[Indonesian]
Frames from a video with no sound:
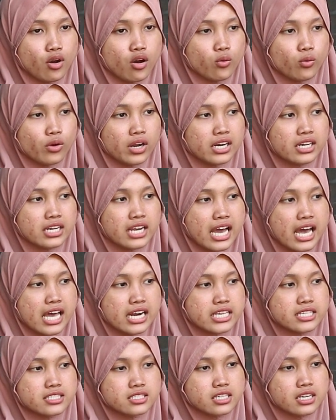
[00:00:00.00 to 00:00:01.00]
power
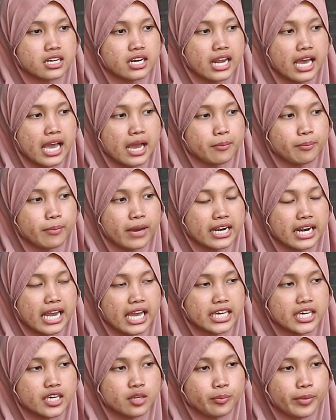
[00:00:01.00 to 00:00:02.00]
dari senapan
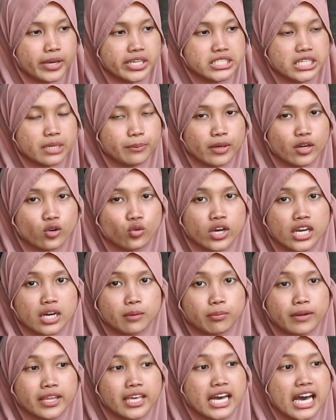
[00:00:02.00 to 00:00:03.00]
angin PCP
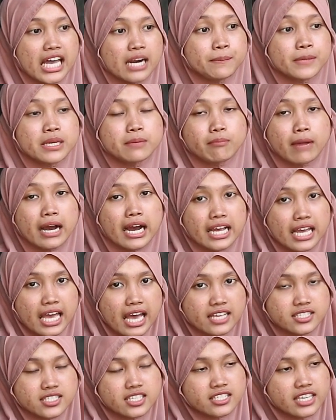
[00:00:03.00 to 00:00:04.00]
Ruger Black Army
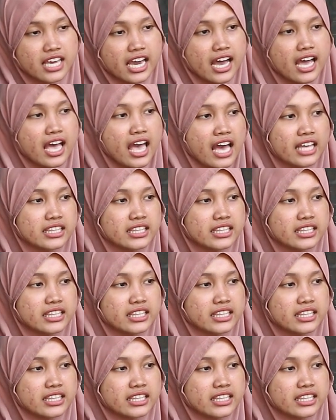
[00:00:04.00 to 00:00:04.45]
Magazine ya.